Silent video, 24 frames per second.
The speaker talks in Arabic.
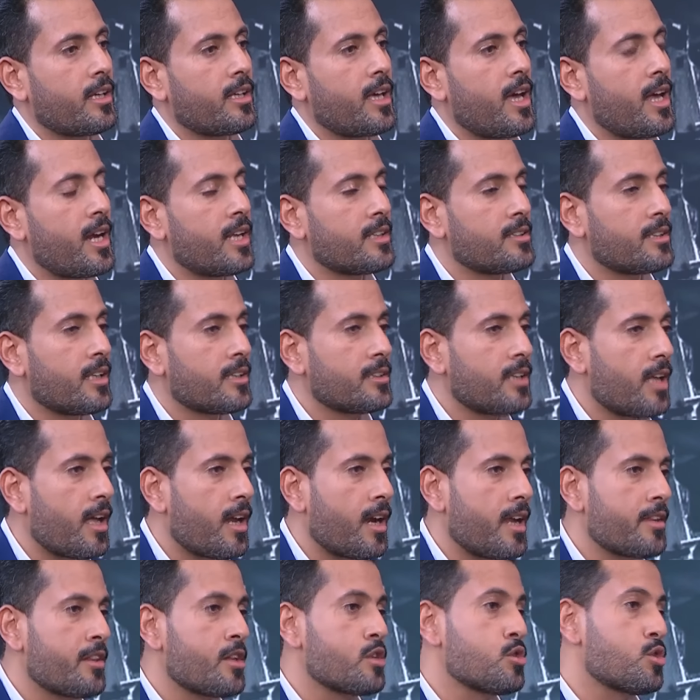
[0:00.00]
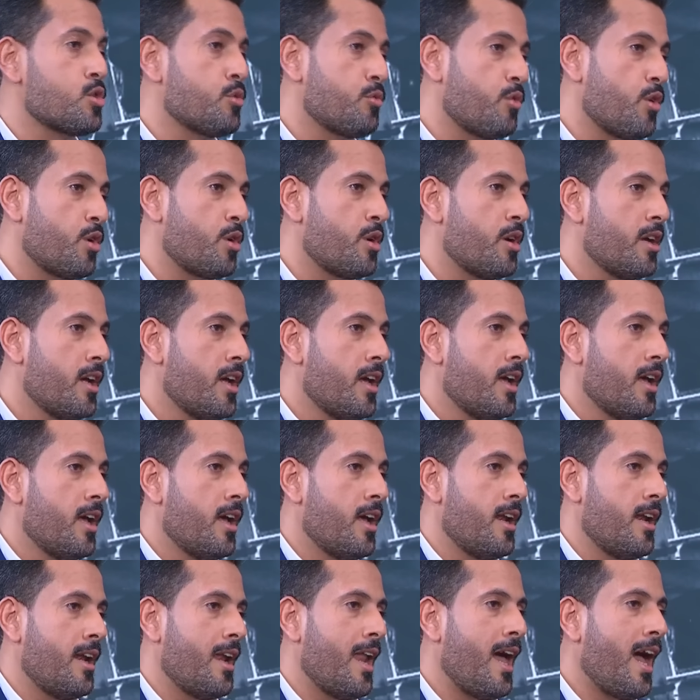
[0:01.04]
كانت تطال أيضا سفن
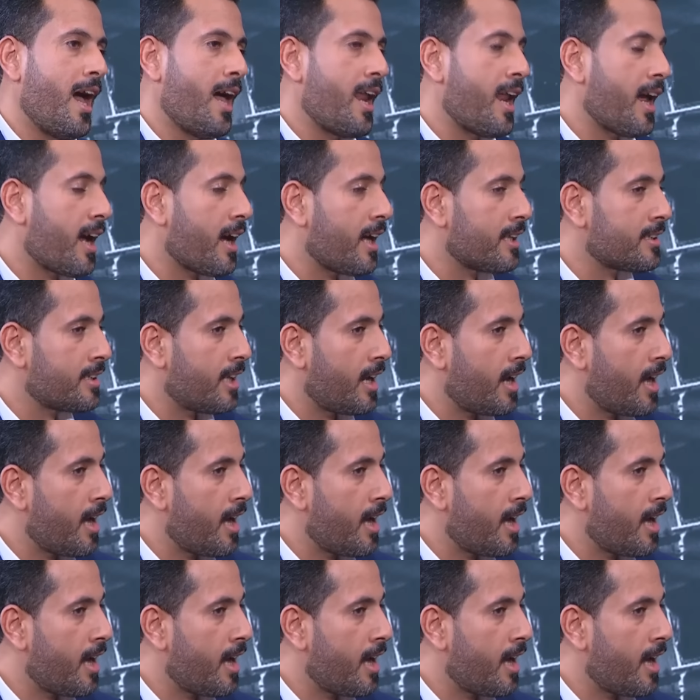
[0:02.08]
لا علاقة